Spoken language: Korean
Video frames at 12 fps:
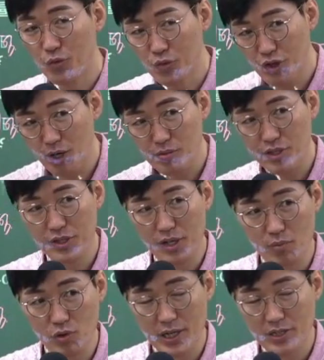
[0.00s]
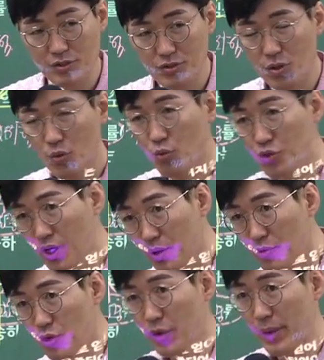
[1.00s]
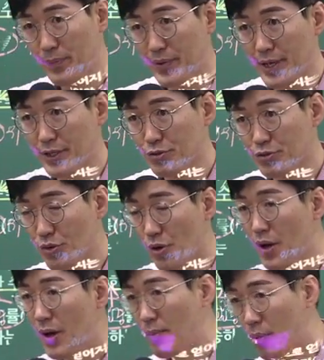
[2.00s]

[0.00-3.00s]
위험을 혐오할수록, 위험을 회피할수록,